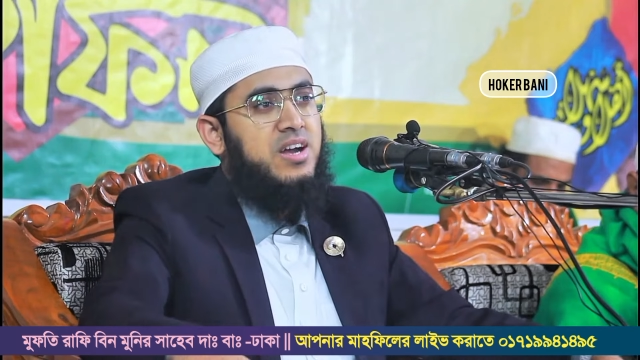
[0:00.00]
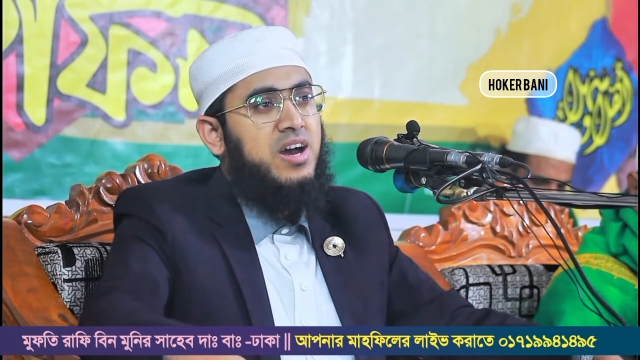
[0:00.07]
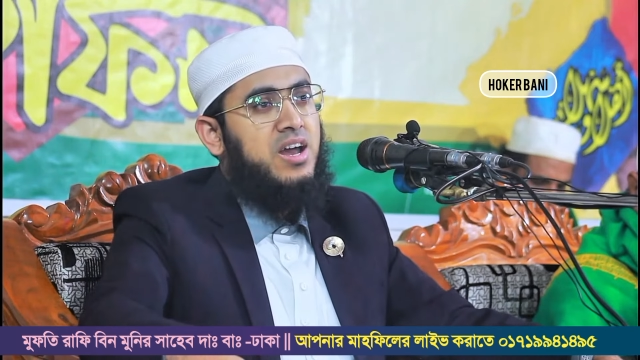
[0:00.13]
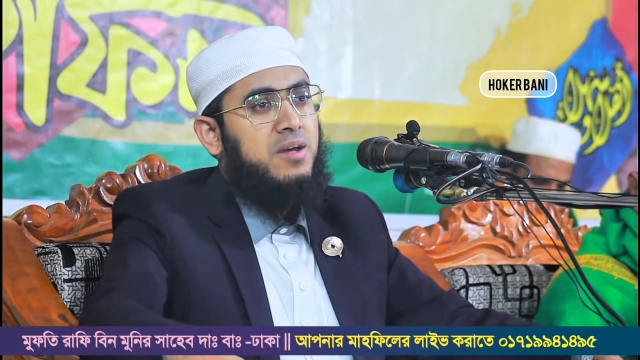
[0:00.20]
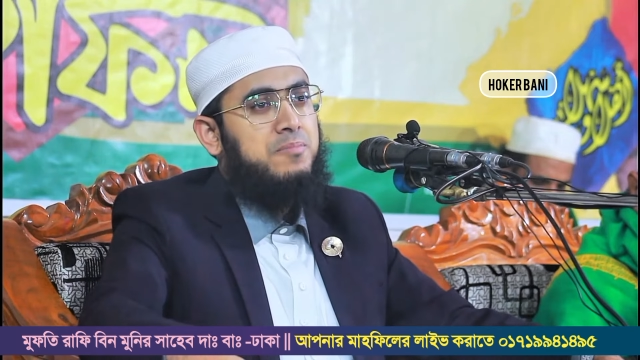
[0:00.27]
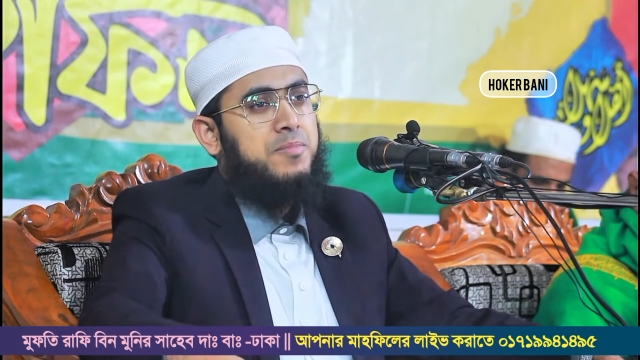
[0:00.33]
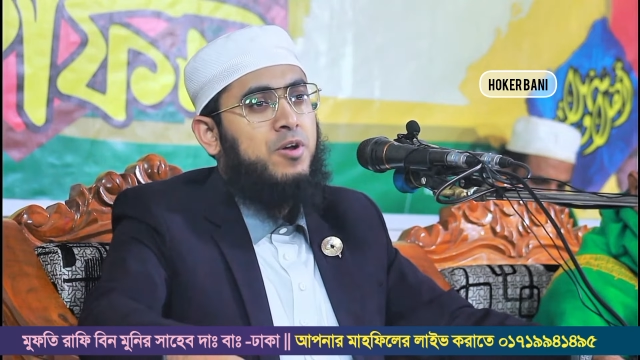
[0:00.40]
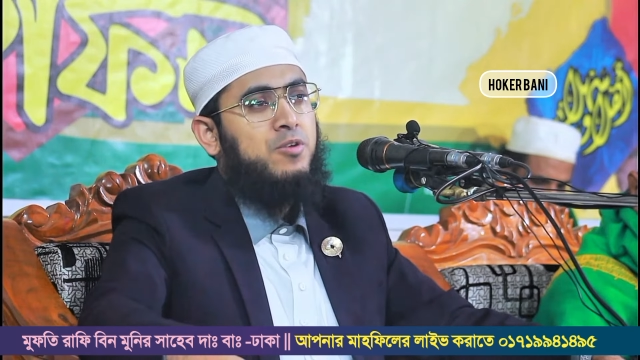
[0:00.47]
আর
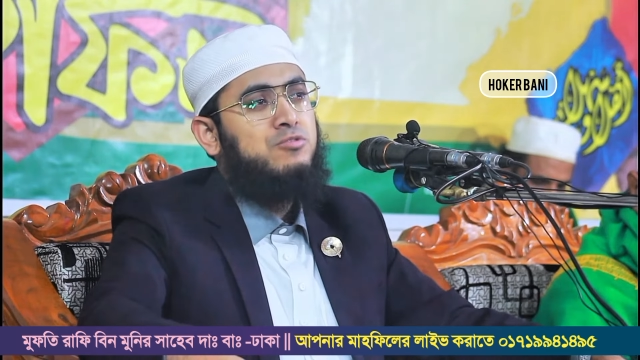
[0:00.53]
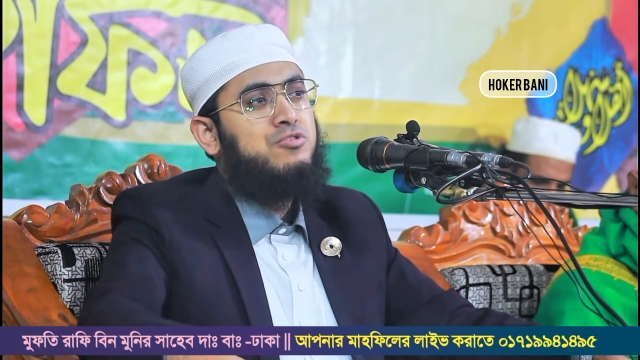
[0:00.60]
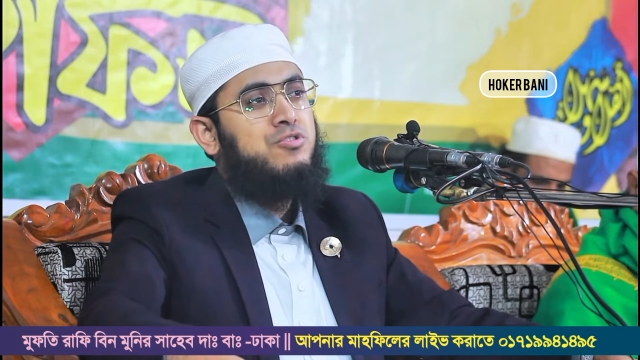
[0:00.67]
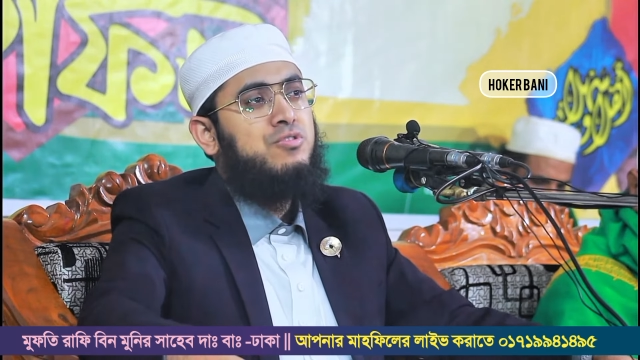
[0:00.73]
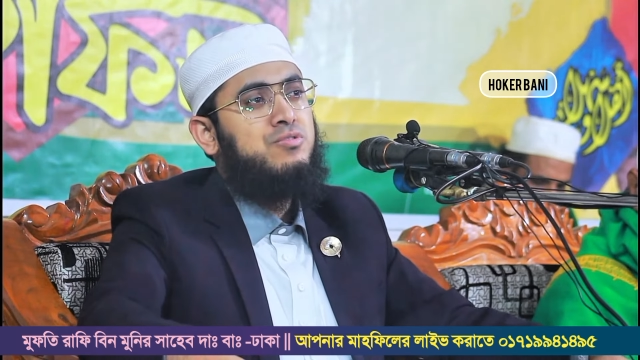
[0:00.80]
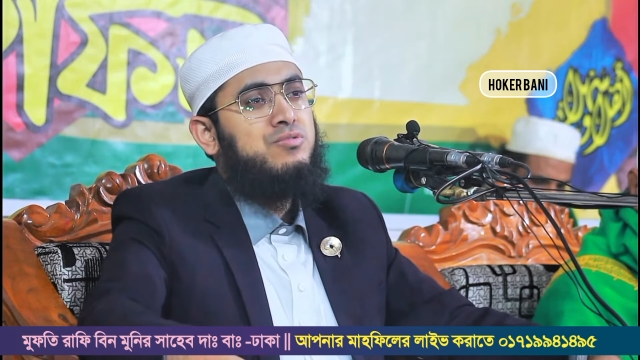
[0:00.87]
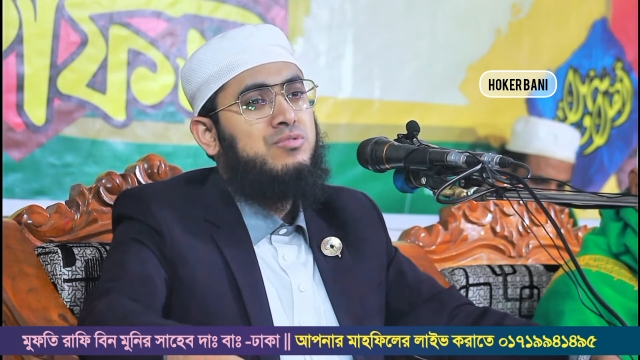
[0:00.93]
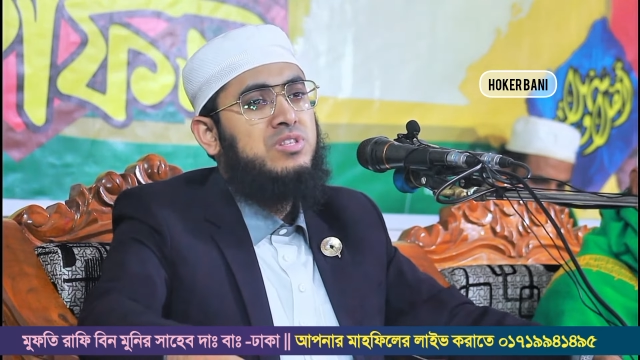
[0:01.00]
আমরা
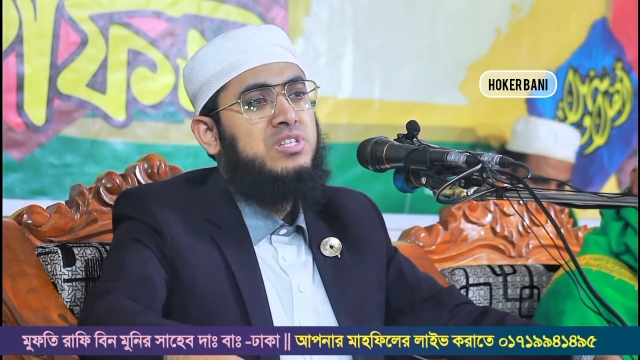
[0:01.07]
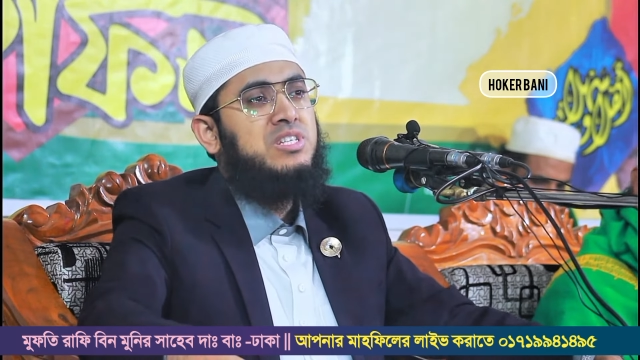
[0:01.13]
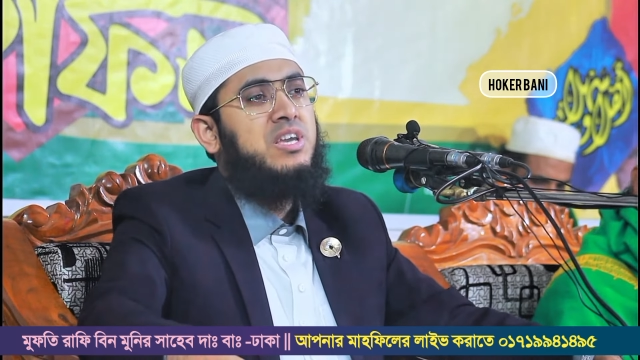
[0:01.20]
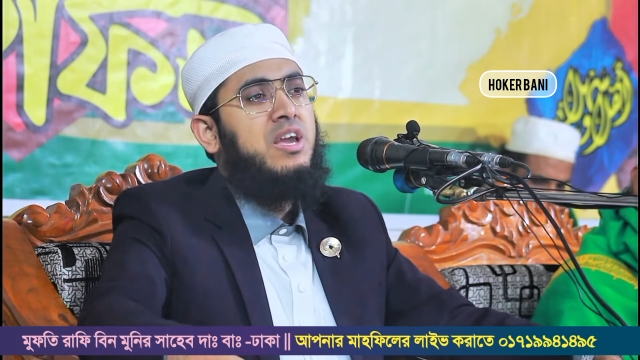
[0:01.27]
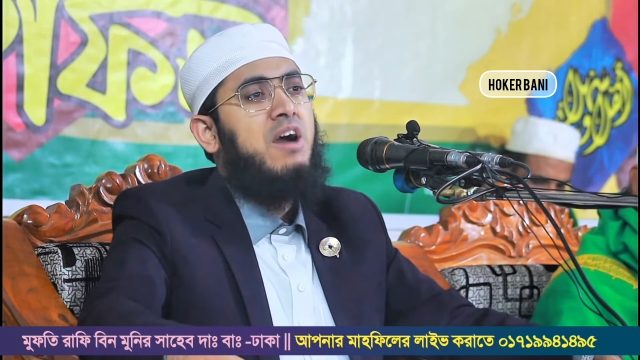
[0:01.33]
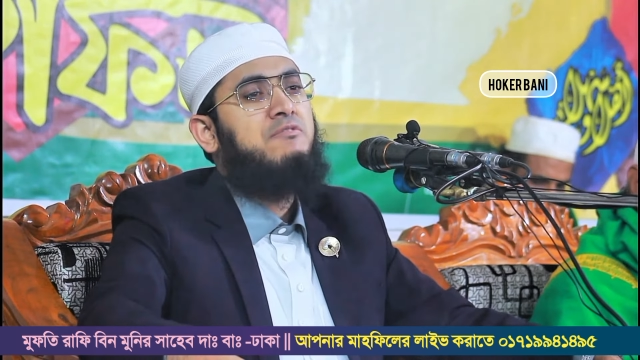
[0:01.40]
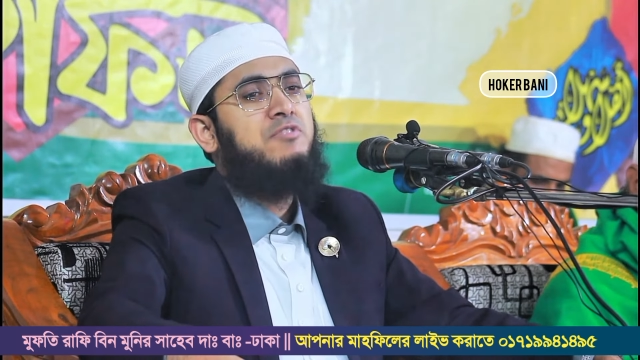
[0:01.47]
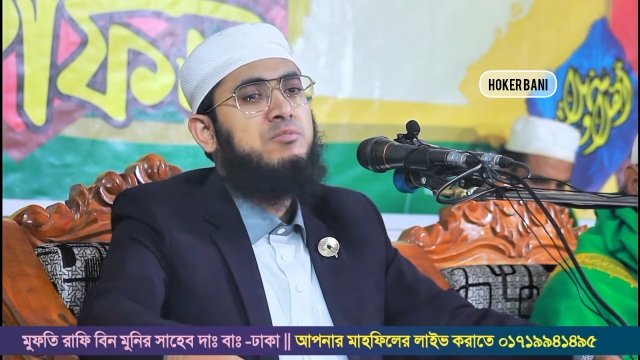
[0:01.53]
অনুসরণ করতেছি
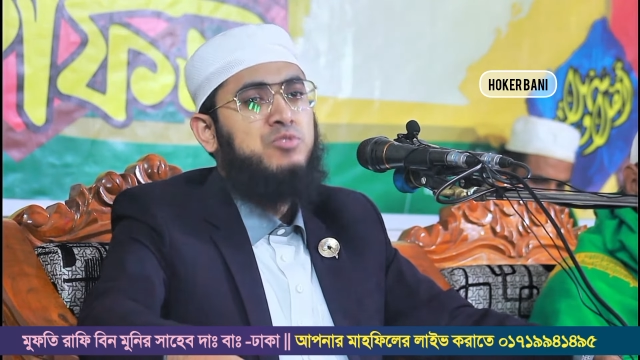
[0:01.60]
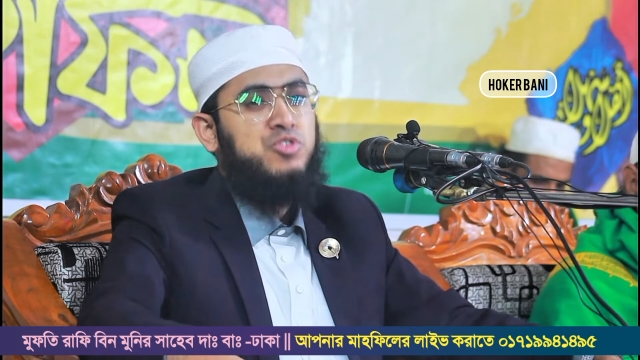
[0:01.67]
কাফের